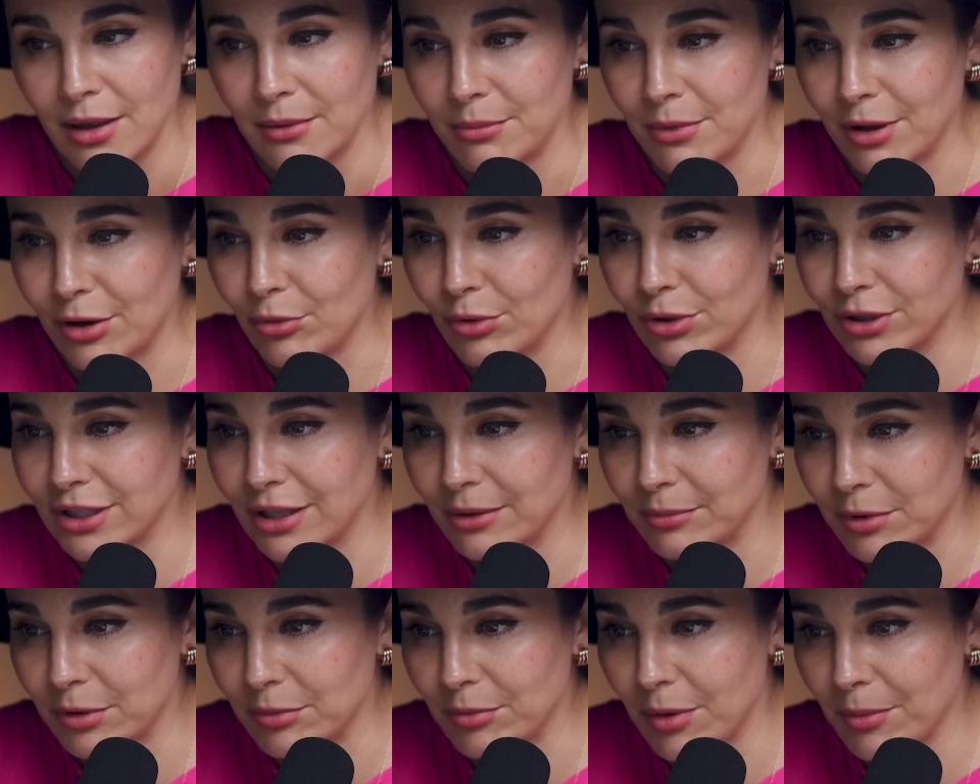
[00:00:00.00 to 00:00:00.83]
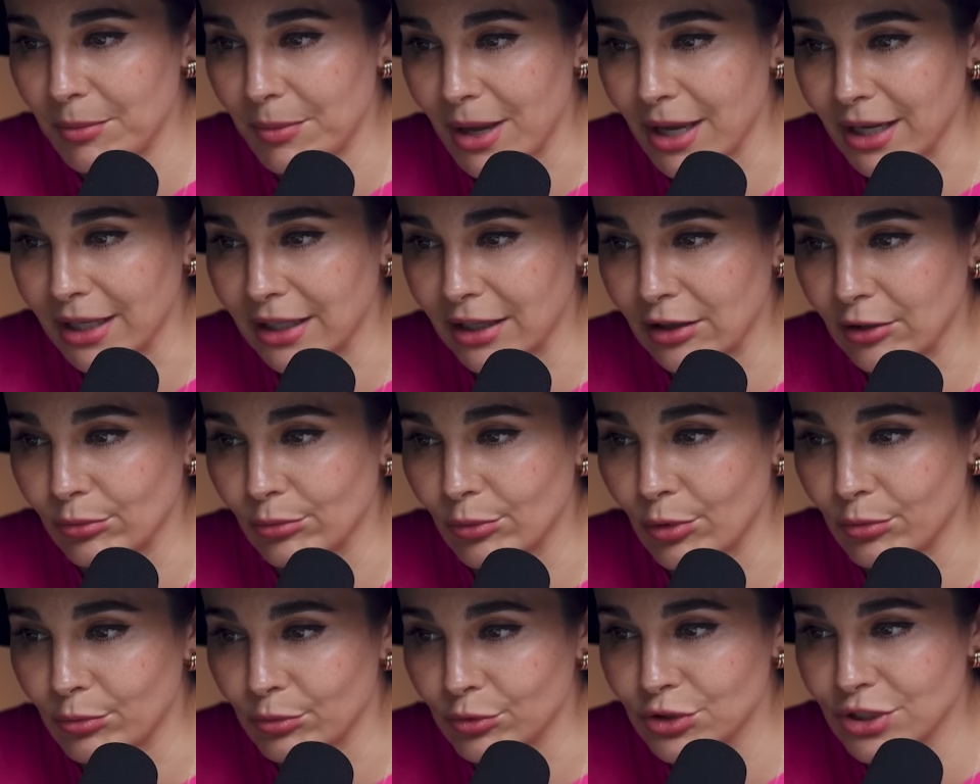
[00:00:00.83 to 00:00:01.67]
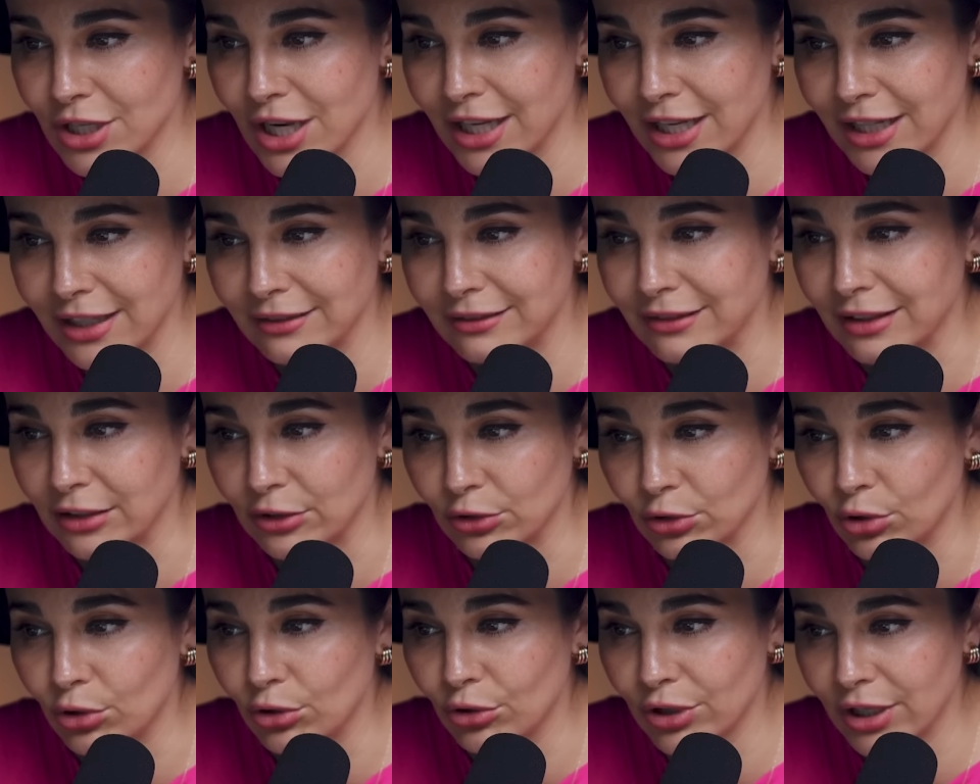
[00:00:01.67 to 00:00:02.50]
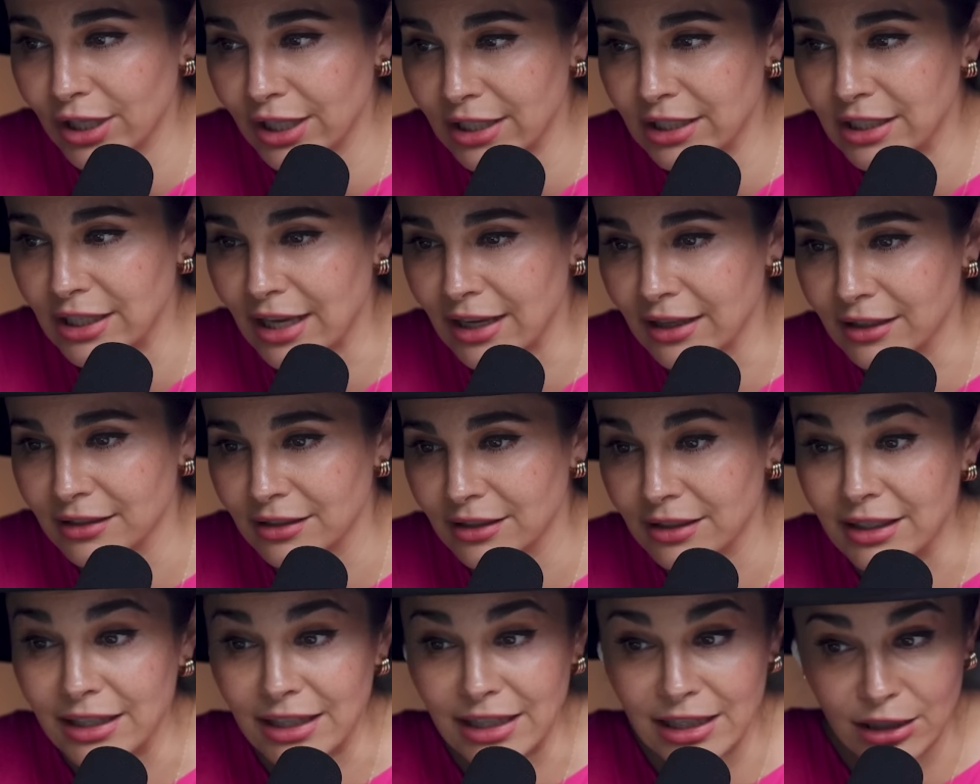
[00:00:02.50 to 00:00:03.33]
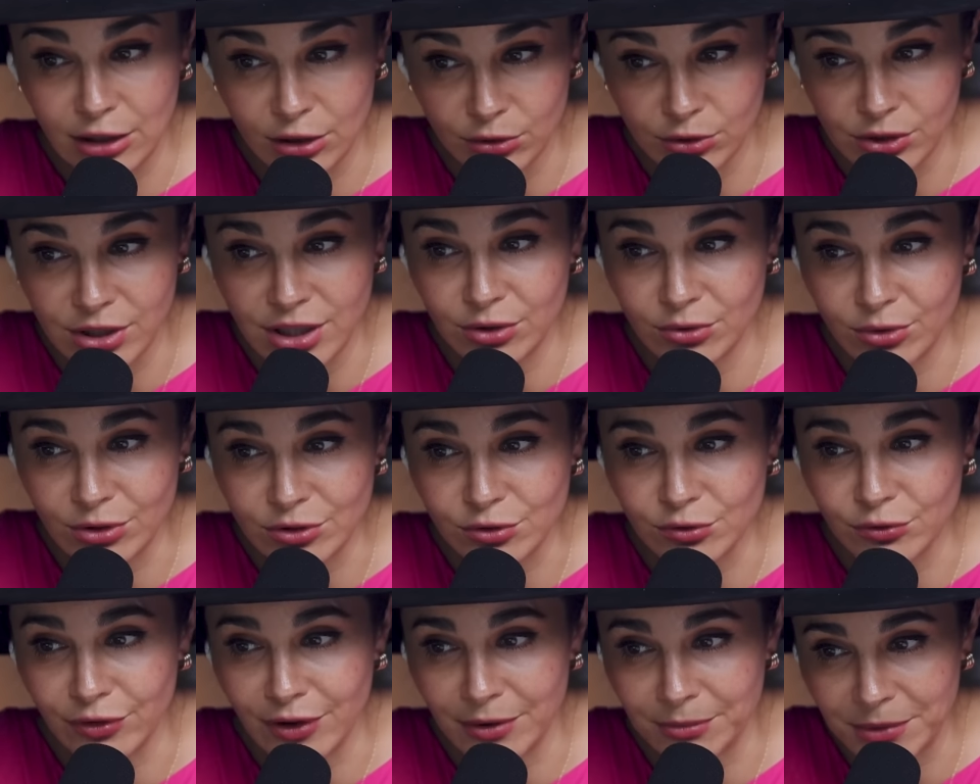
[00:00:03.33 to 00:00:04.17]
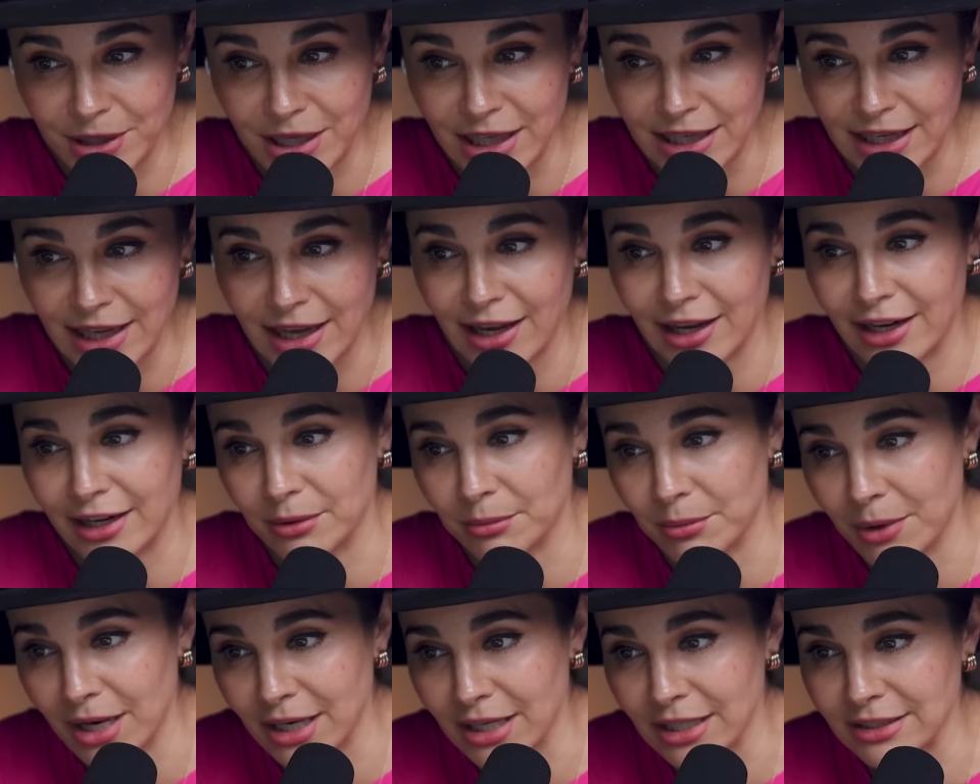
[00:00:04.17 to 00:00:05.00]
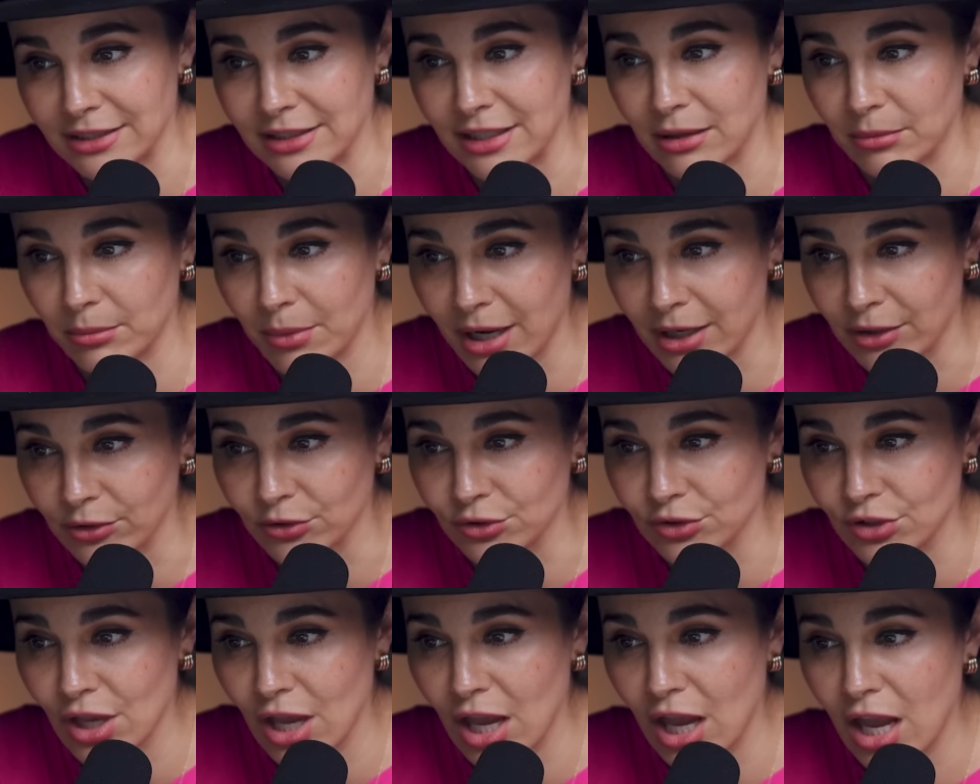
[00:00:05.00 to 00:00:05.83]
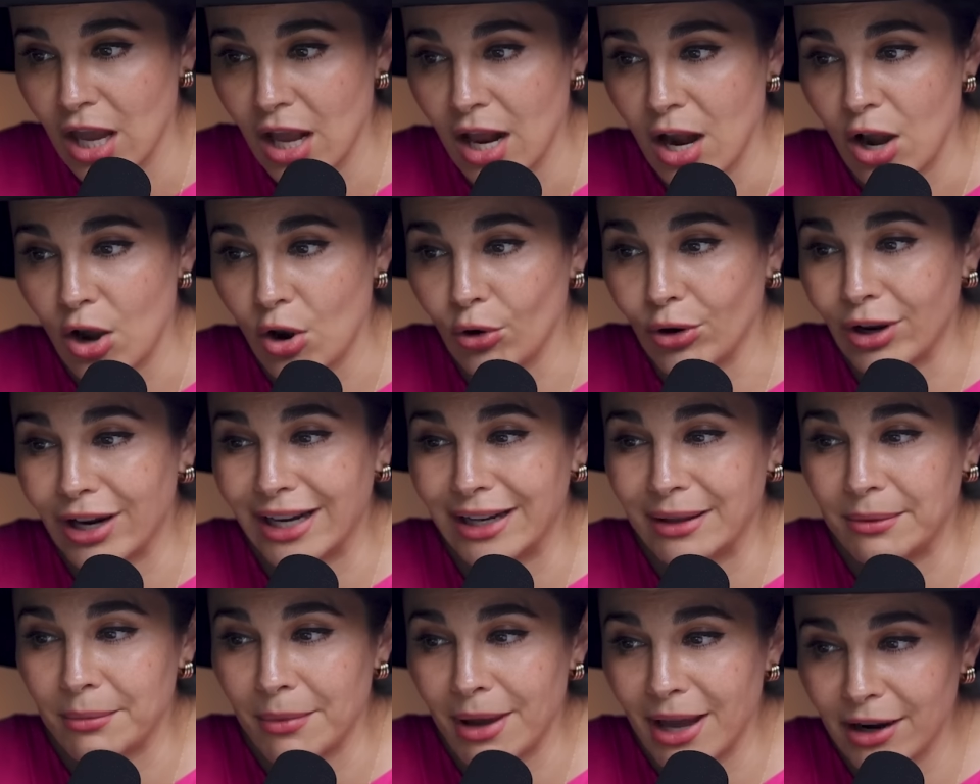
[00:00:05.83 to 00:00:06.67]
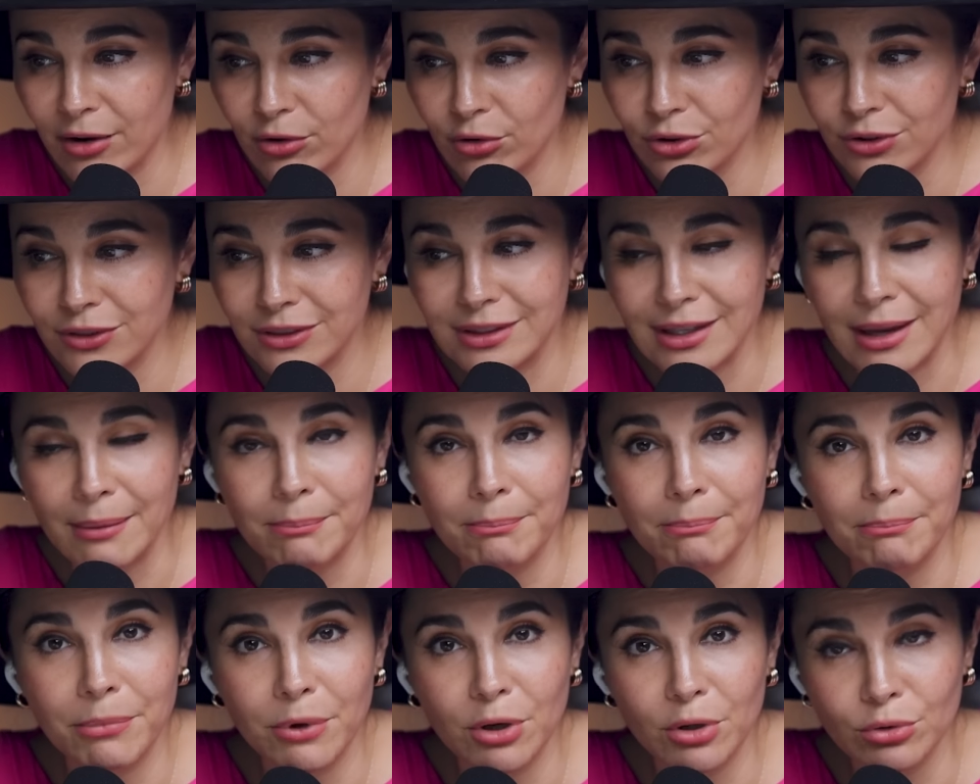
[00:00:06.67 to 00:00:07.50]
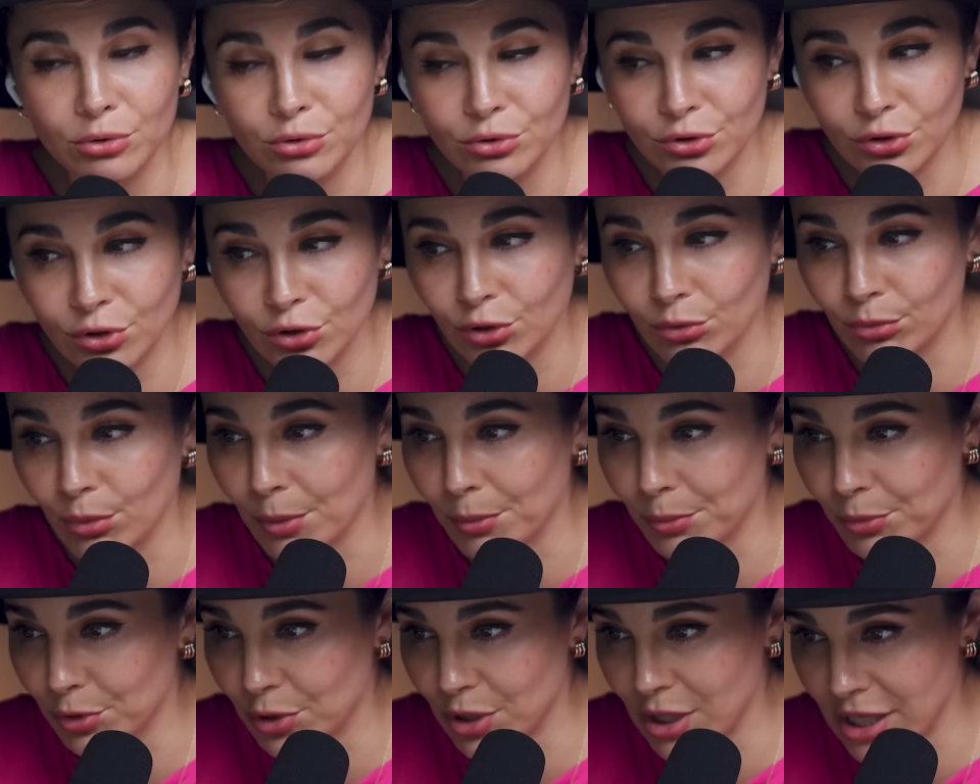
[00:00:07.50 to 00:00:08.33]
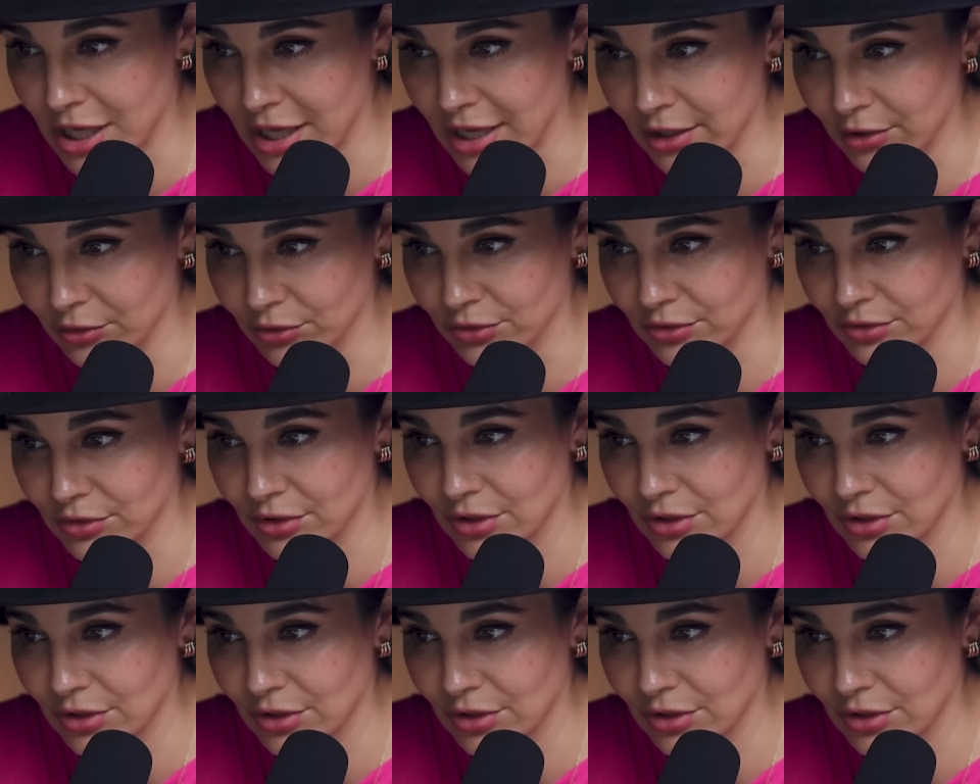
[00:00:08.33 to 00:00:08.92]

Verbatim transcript: Me cuenta mi mamá que como mucha gente no lo quería, incluyendo a su familia, hermanas y hermanos, lo cremaron tan pronto como pudieron